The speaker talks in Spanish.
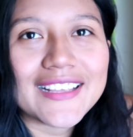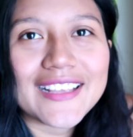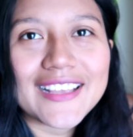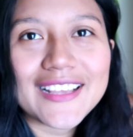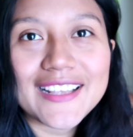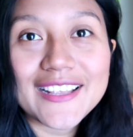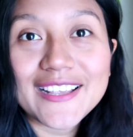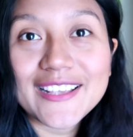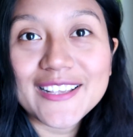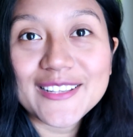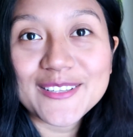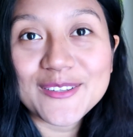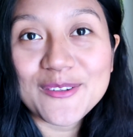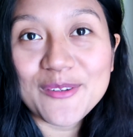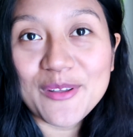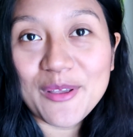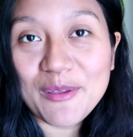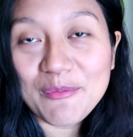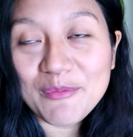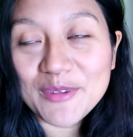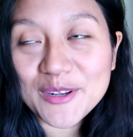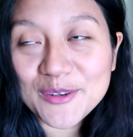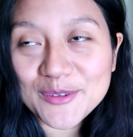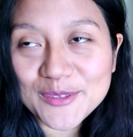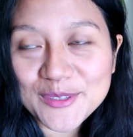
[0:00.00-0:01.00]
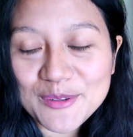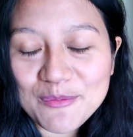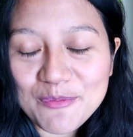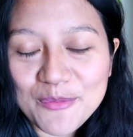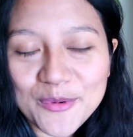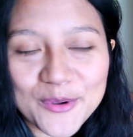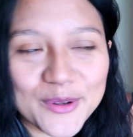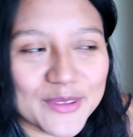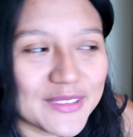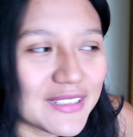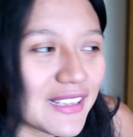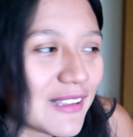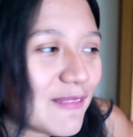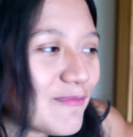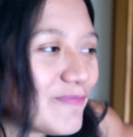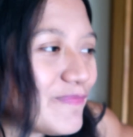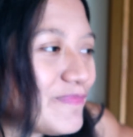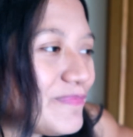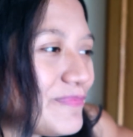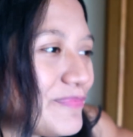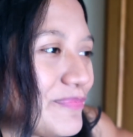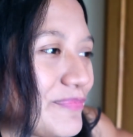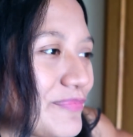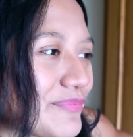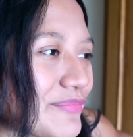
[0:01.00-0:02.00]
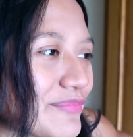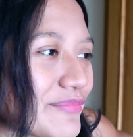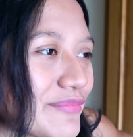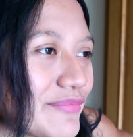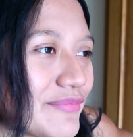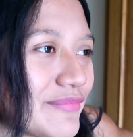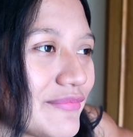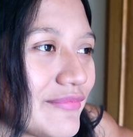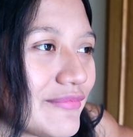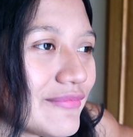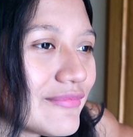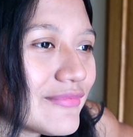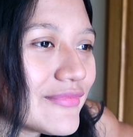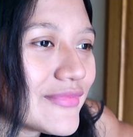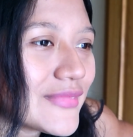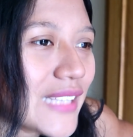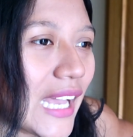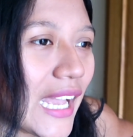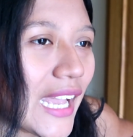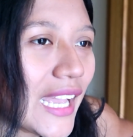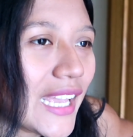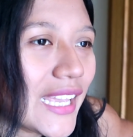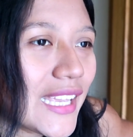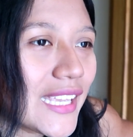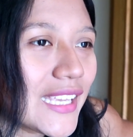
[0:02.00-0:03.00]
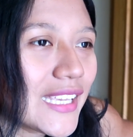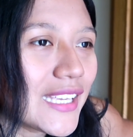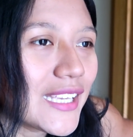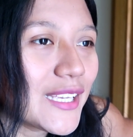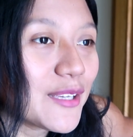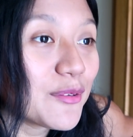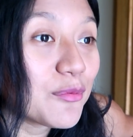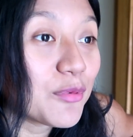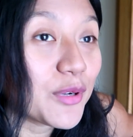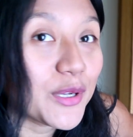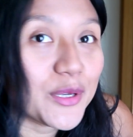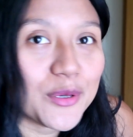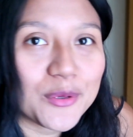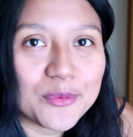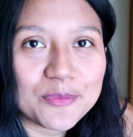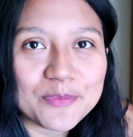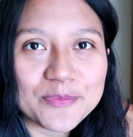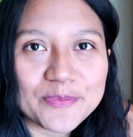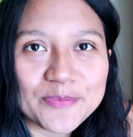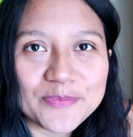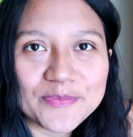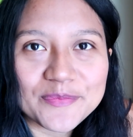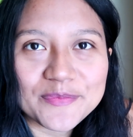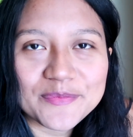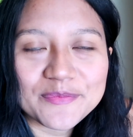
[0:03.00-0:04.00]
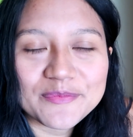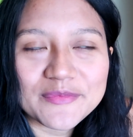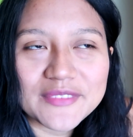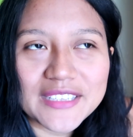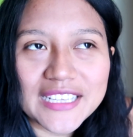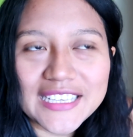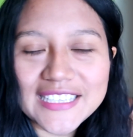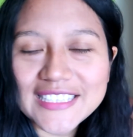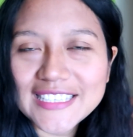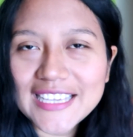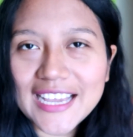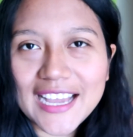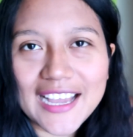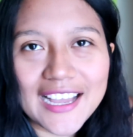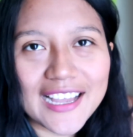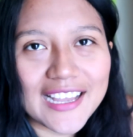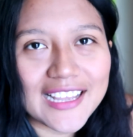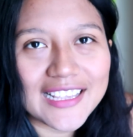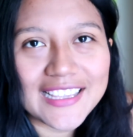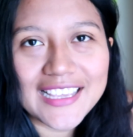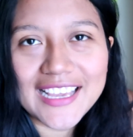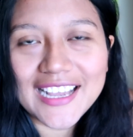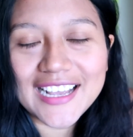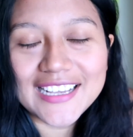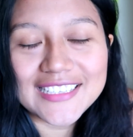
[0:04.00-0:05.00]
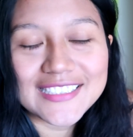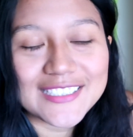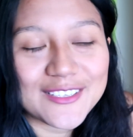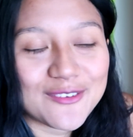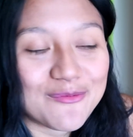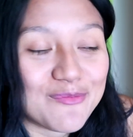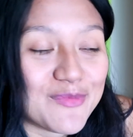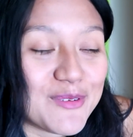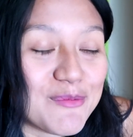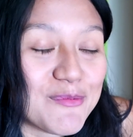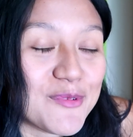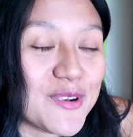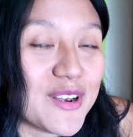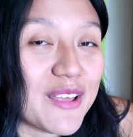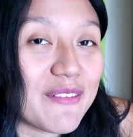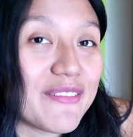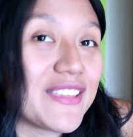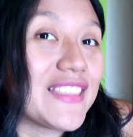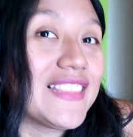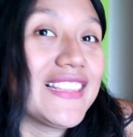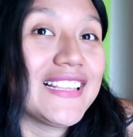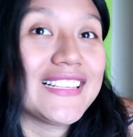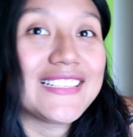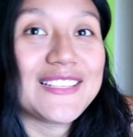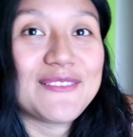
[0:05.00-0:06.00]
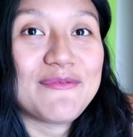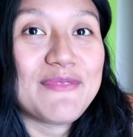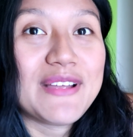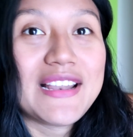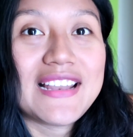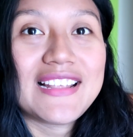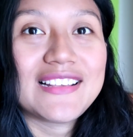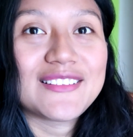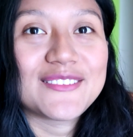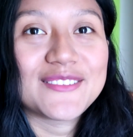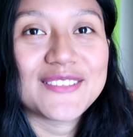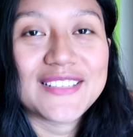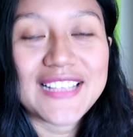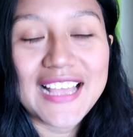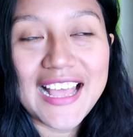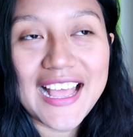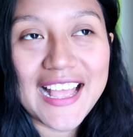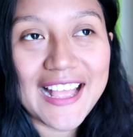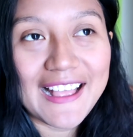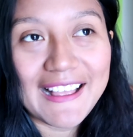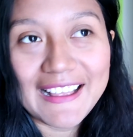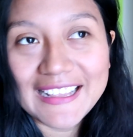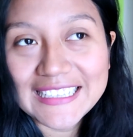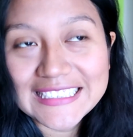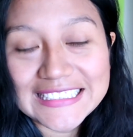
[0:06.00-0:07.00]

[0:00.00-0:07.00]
qué es lo que más nos importa. Y bueno, ya, ya casi cumplimos las 20 semanas, o sea,